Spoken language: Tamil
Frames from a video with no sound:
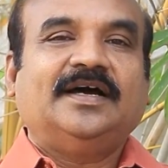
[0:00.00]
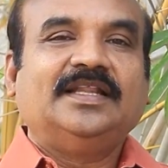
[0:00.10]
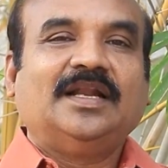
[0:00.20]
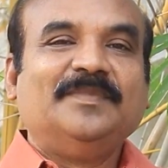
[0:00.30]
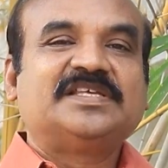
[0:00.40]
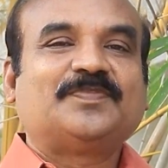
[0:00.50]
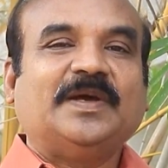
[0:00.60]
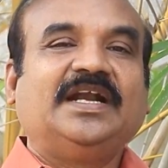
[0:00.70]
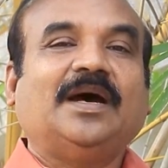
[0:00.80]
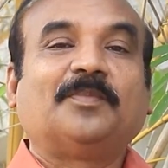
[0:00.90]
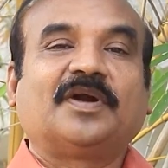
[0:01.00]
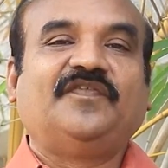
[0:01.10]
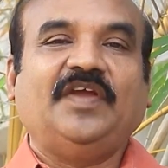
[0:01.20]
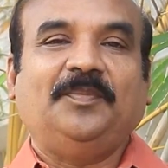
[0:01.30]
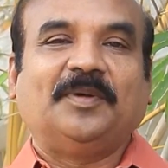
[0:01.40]
இதில் மிஸ் பண்ணிவிட்டு அப்புறம்
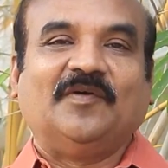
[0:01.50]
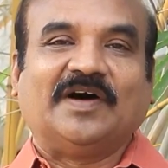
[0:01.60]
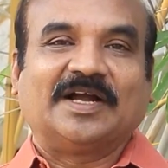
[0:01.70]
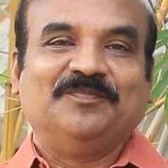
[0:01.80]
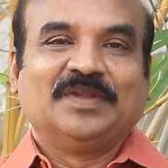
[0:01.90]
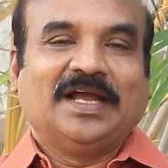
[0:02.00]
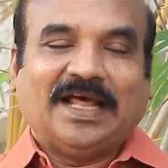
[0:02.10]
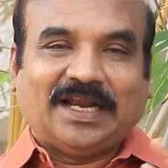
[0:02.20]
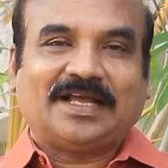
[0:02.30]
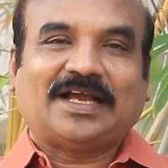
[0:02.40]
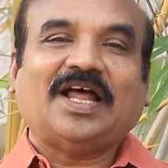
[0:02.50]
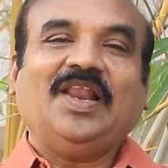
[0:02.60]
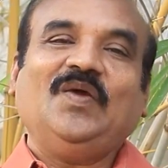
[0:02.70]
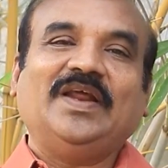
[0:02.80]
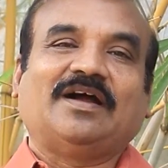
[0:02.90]
ஃபீல் பண்ணுவாங்க அதனால்
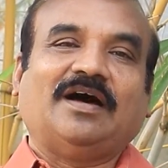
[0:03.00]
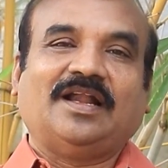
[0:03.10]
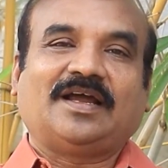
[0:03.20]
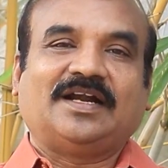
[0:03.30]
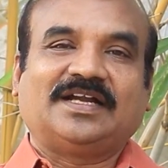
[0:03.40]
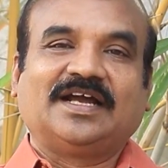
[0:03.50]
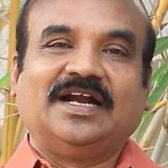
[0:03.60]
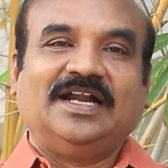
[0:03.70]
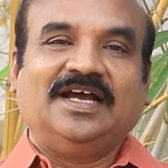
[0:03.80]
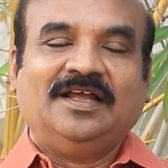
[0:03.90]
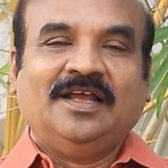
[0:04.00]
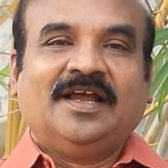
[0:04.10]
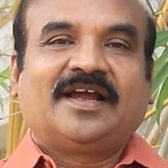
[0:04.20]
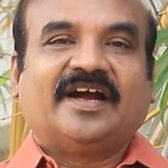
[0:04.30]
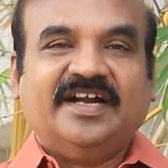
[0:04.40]
கல்லூரி காலகட்டங்களில்
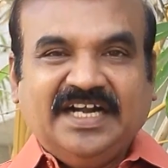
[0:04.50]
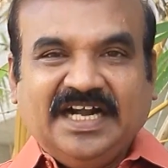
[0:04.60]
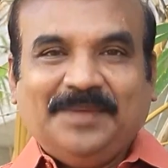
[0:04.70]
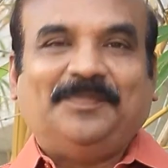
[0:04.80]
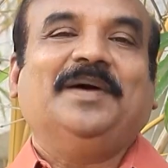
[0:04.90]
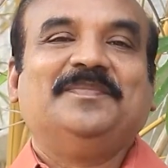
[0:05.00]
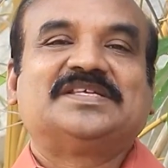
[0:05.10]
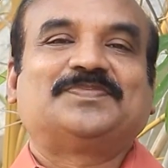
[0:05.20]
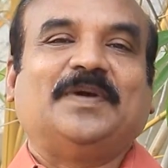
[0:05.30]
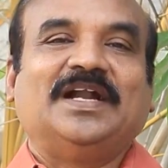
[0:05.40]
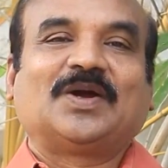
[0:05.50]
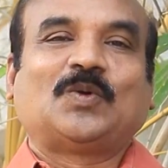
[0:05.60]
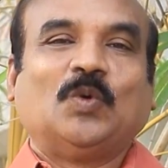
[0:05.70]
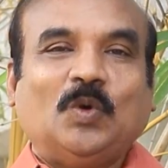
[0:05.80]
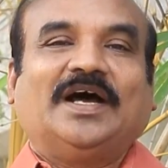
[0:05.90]
கண்டிப்பாக மிஸ்
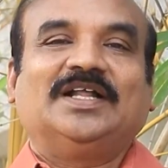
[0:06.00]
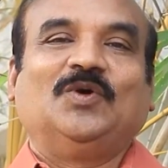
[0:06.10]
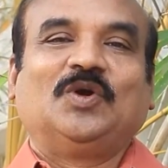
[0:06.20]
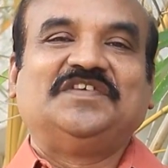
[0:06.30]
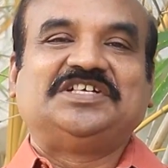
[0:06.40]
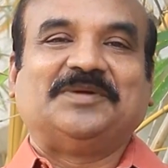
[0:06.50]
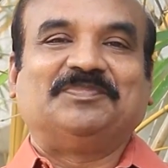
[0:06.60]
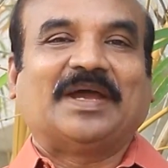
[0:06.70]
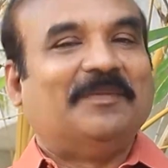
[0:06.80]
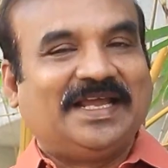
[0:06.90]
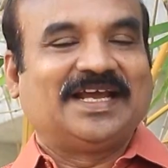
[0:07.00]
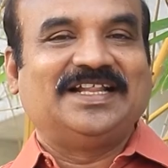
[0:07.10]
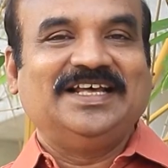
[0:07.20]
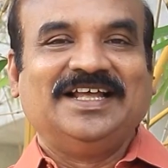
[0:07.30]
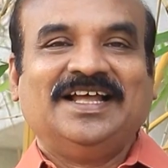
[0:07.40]
பண்ணக்கூடாத ஒரு விஷயம்
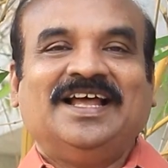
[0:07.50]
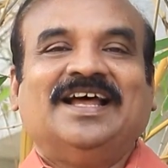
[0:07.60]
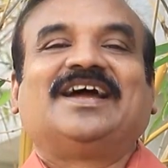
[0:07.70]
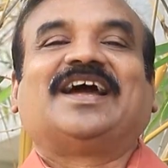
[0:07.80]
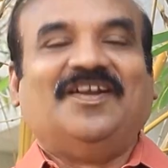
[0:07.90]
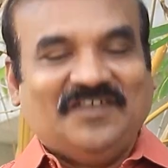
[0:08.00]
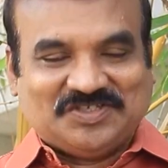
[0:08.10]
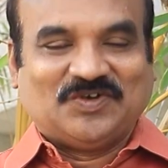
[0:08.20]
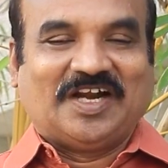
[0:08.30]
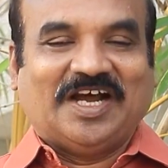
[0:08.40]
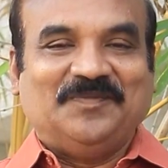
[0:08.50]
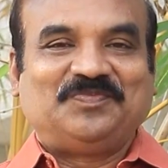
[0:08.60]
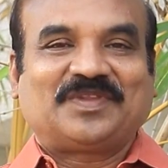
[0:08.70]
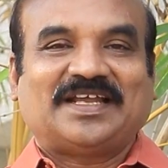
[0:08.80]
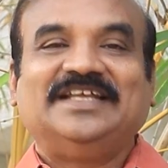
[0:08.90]
அப்படிங்கிறது கல்வி சுற்றுலா
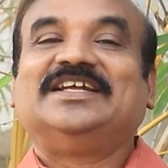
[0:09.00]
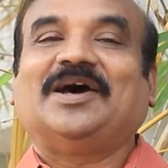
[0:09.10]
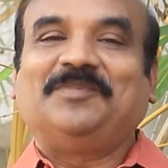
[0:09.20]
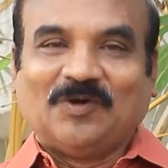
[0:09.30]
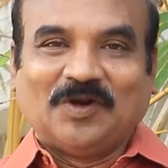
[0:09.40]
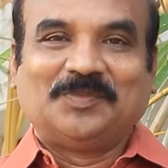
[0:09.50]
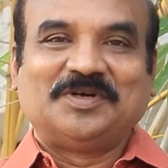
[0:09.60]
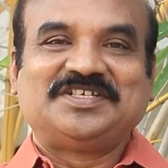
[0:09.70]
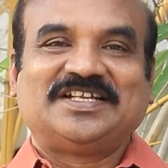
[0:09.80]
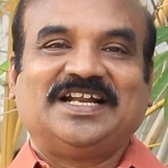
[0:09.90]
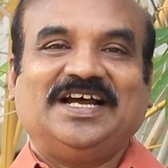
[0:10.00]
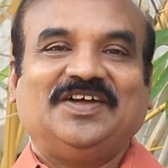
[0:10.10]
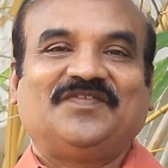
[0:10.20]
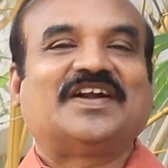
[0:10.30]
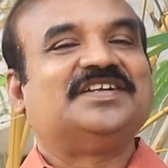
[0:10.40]
இந்த டாபிக் உங்களுக்கு பிடிச்சிருந்துன்னா
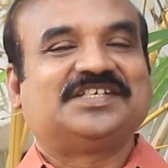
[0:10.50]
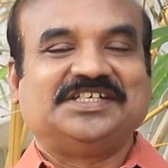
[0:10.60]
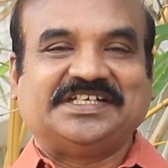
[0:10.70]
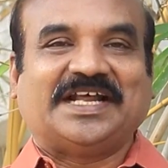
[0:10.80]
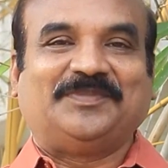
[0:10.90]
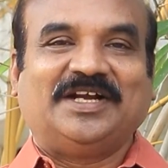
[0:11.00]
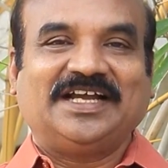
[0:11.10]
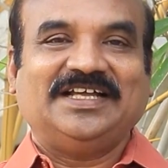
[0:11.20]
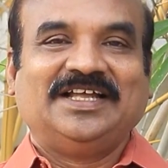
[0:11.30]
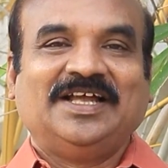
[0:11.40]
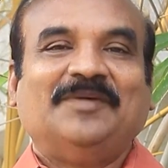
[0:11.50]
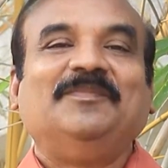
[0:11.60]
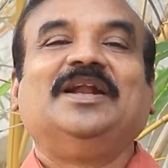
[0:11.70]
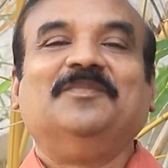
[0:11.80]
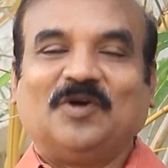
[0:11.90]
ஃப்ரெண்ட்ஸுக்கு ஷேர் பண்ணுங்கள்
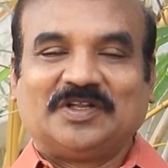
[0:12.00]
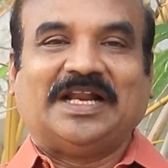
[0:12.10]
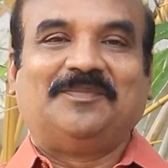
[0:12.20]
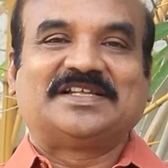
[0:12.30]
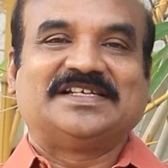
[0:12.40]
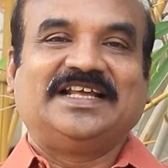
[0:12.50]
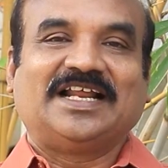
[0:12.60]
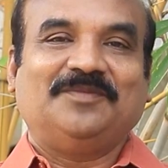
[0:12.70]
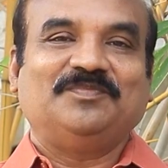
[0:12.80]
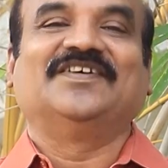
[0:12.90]
மீண்டும் இன்னொரு தலைப்பில் சந்திக்கலாம்